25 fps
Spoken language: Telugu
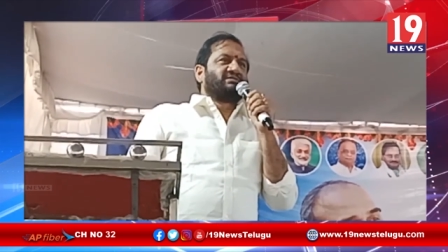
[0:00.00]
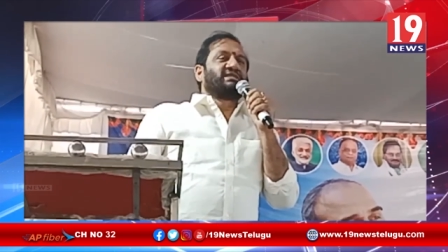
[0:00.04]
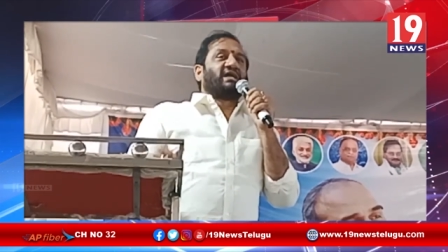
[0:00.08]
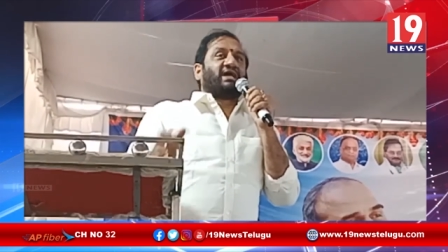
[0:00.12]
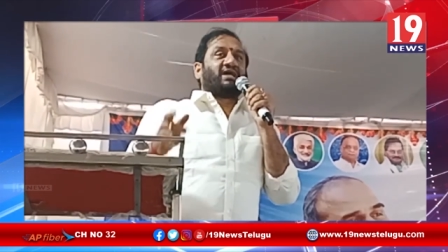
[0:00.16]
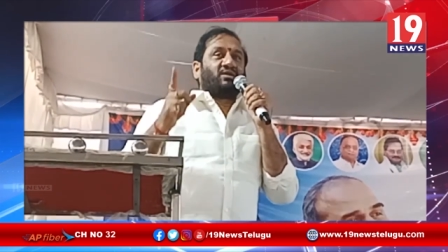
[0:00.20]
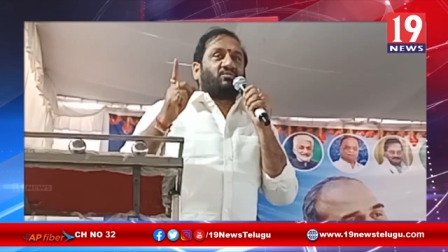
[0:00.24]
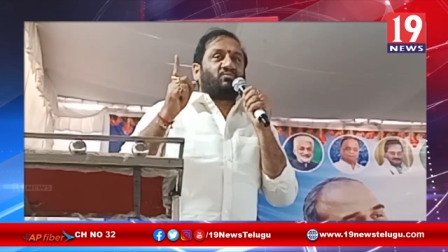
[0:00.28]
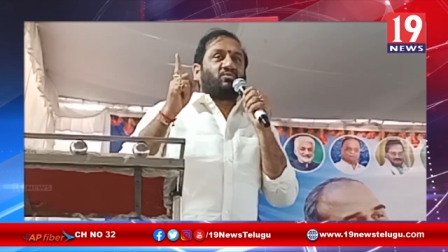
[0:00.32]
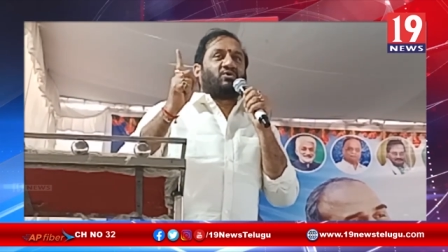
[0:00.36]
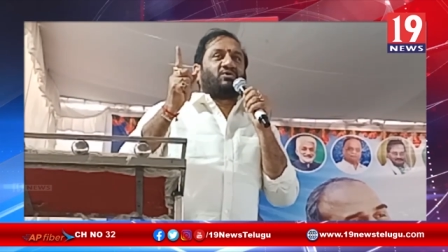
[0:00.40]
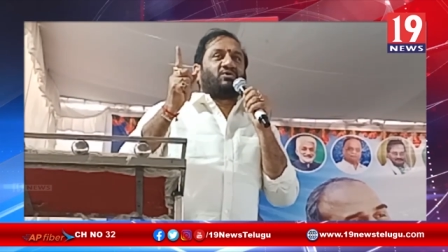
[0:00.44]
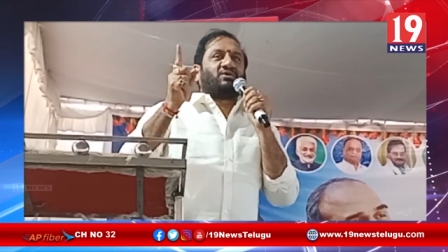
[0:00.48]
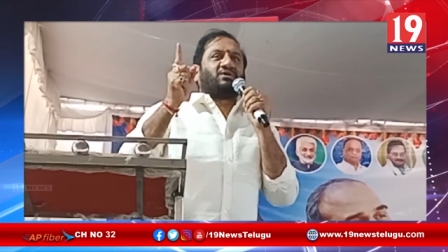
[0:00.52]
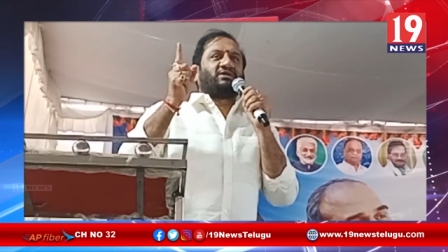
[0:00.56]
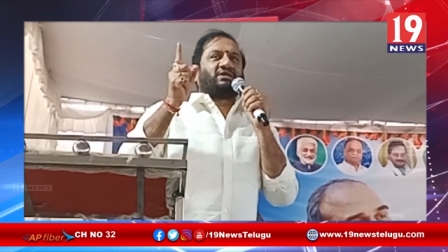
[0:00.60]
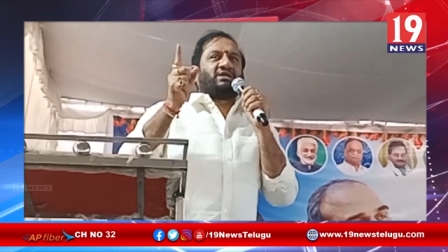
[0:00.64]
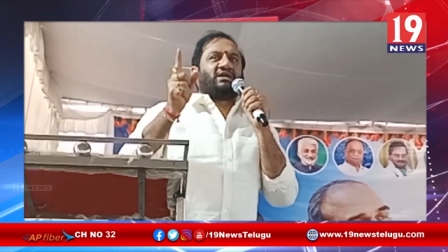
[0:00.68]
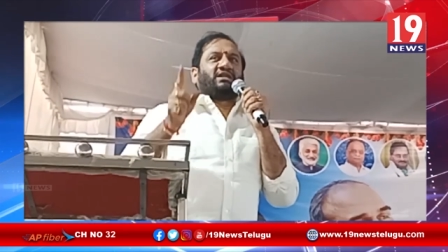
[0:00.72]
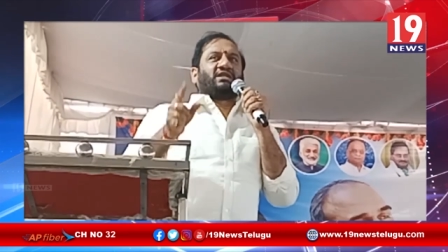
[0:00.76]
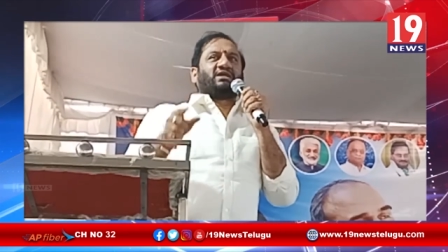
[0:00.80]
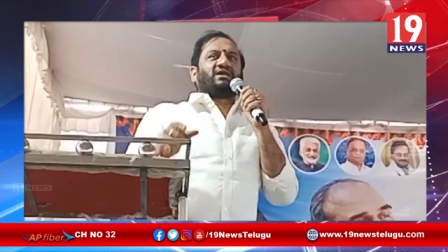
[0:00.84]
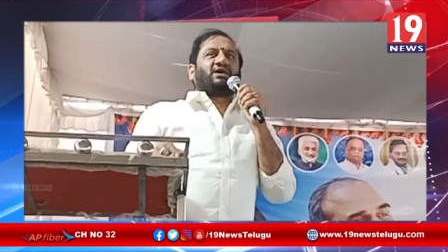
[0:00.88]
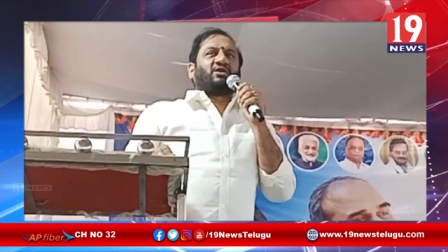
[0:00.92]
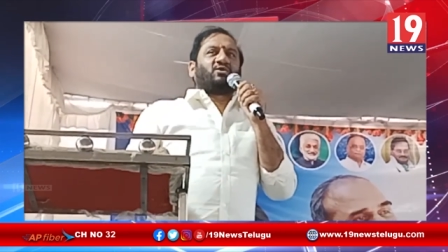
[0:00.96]
జగన్మోహన్
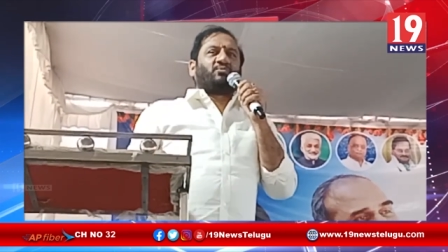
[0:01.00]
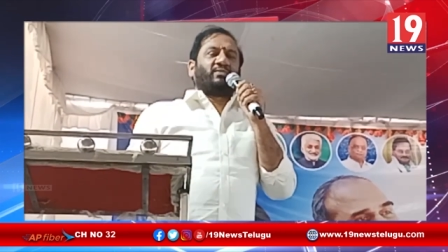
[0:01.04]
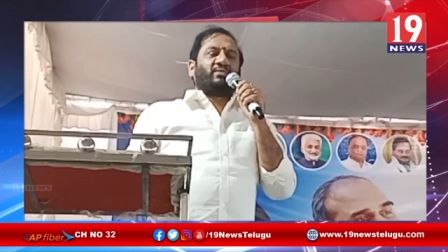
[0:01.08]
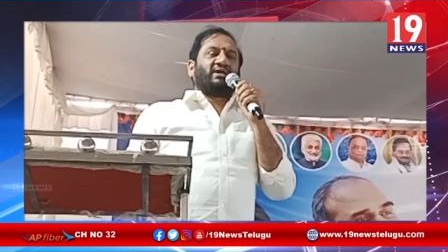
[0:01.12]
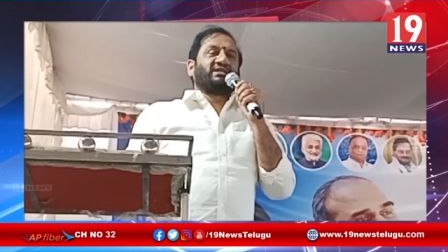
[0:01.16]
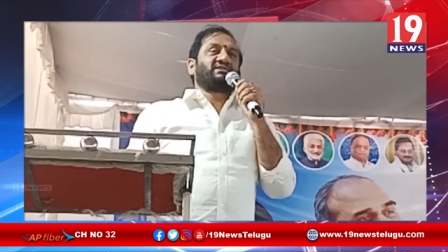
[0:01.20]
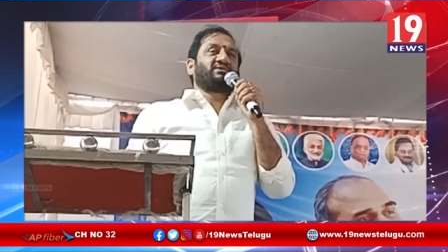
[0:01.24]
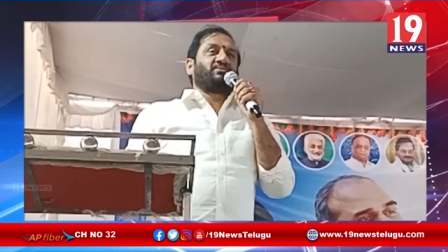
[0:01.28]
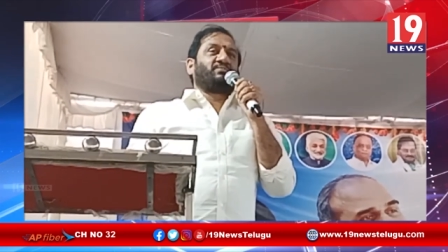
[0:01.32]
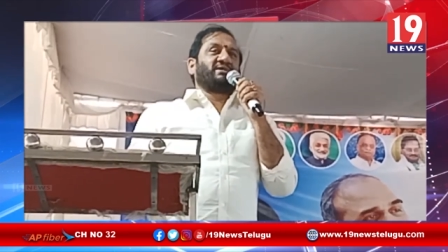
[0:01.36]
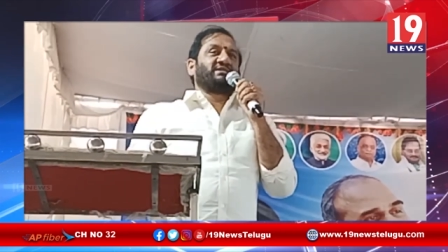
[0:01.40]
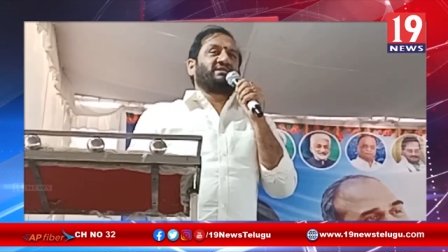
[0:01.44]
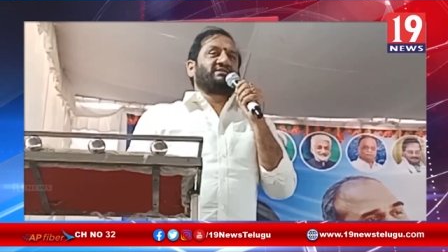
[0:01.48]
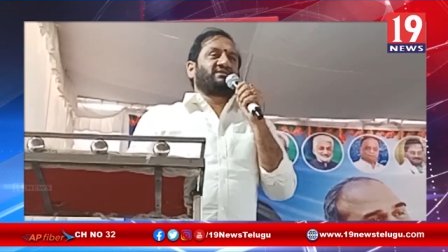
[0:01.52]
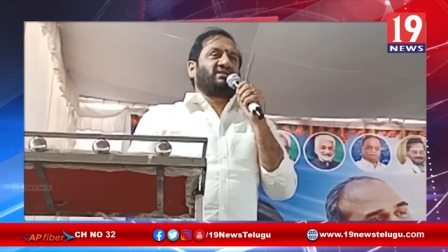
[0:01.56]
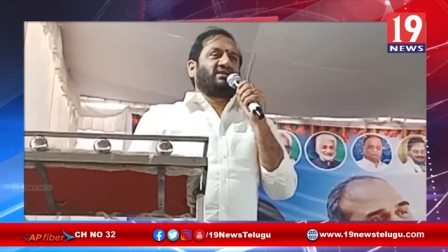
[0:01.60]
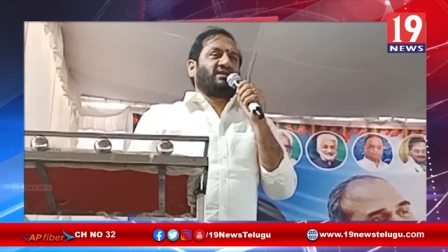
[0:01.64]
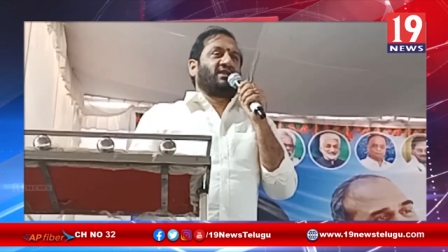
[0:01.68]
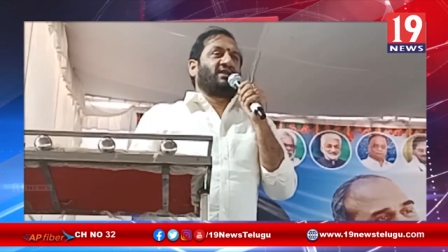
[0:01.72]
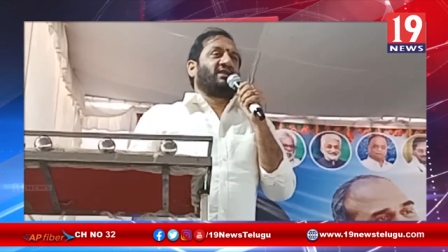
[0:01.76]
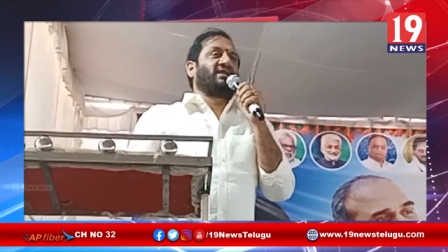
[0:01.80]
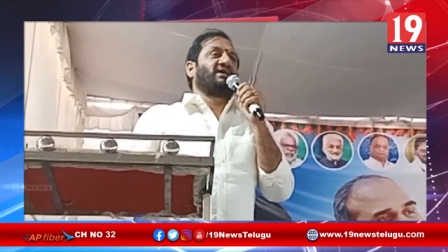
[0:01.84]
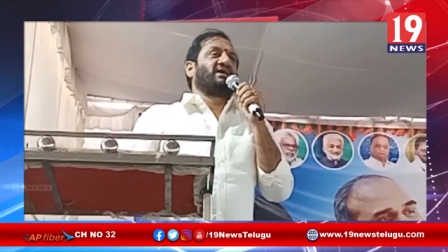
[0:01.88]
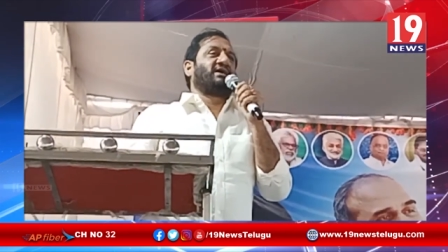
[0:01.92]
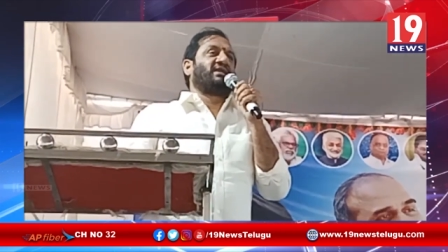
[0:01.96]
రెడ్డి గారు మంచి మంచి
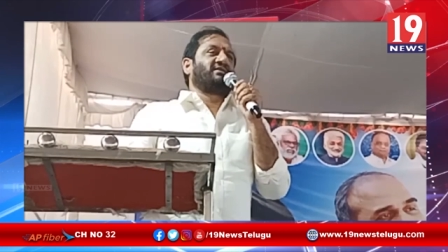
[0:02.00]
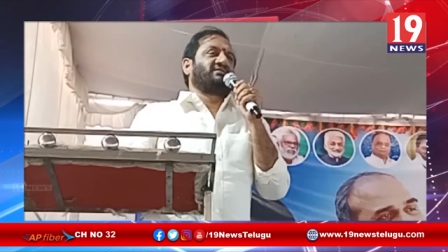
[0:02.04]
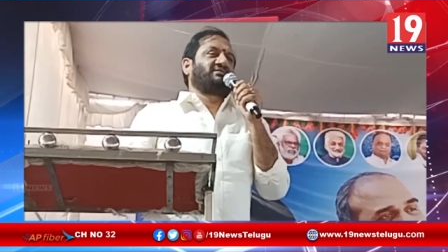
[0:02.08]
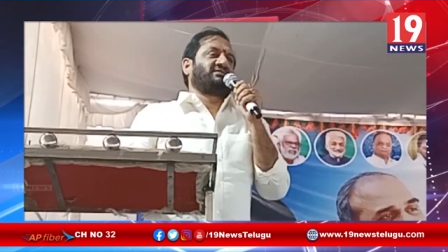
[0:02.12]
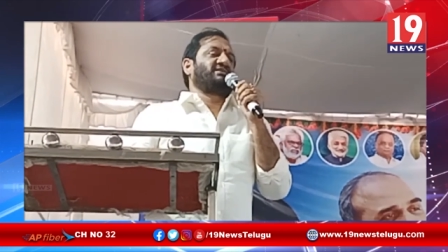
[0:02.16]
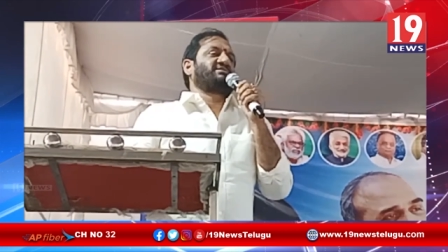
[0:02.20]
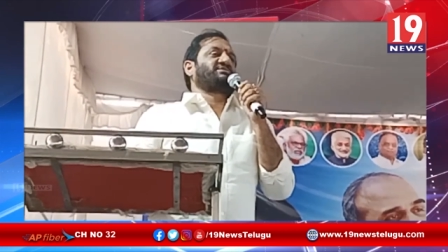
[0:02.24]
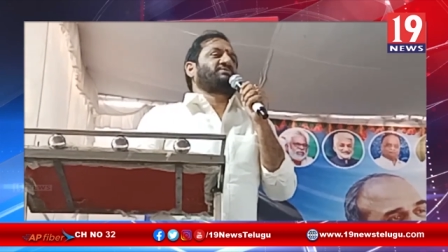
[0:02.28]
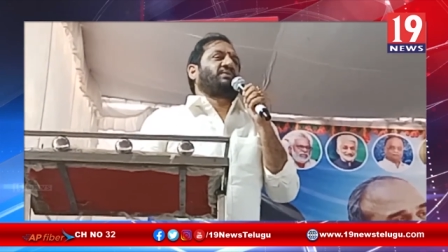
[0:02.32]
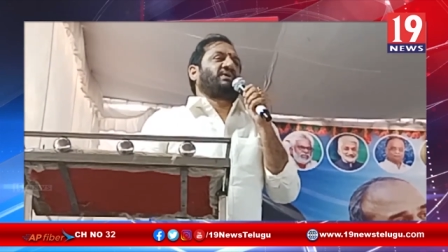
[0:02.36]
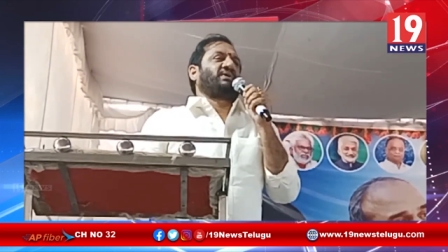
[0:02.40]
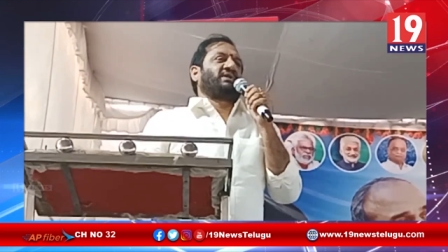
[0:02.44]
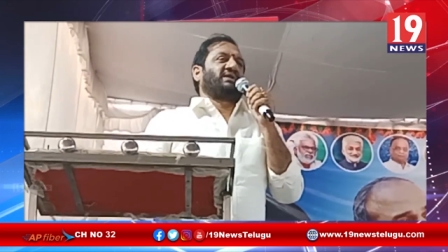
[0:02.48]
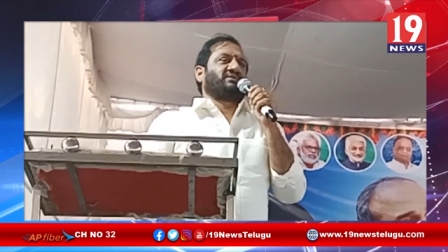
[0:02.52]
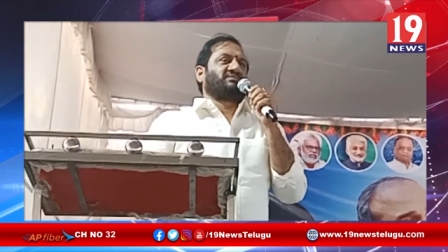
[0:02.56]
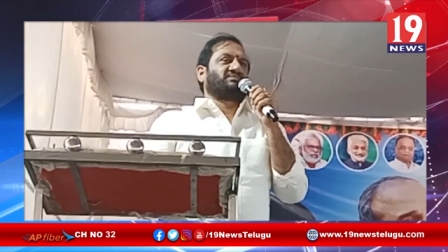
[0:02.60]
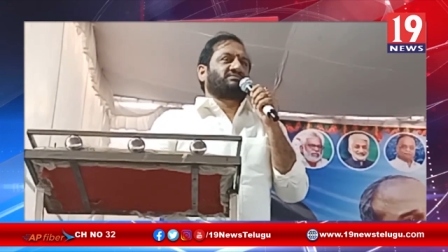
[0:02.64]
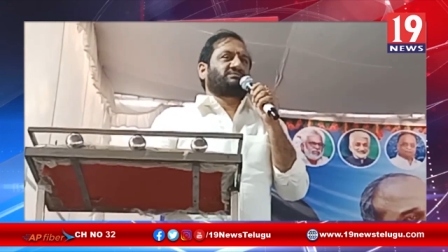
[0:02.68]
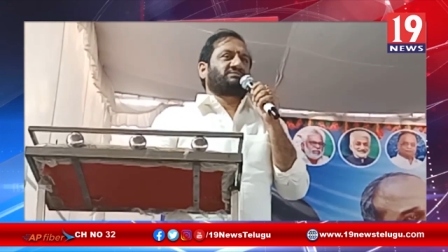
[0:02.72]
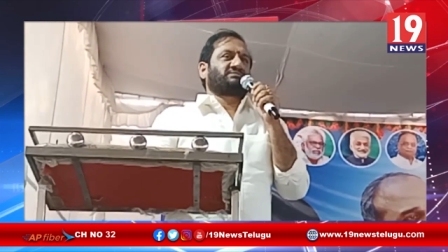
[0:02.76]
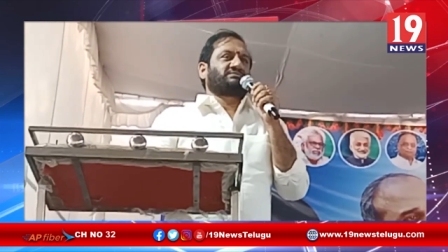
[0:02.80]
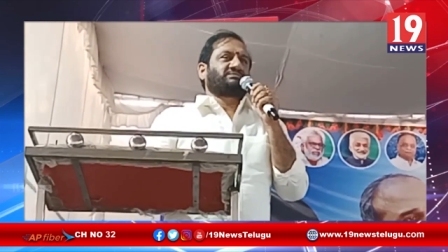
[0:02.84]
నిర్ణయాలు తీసుకొని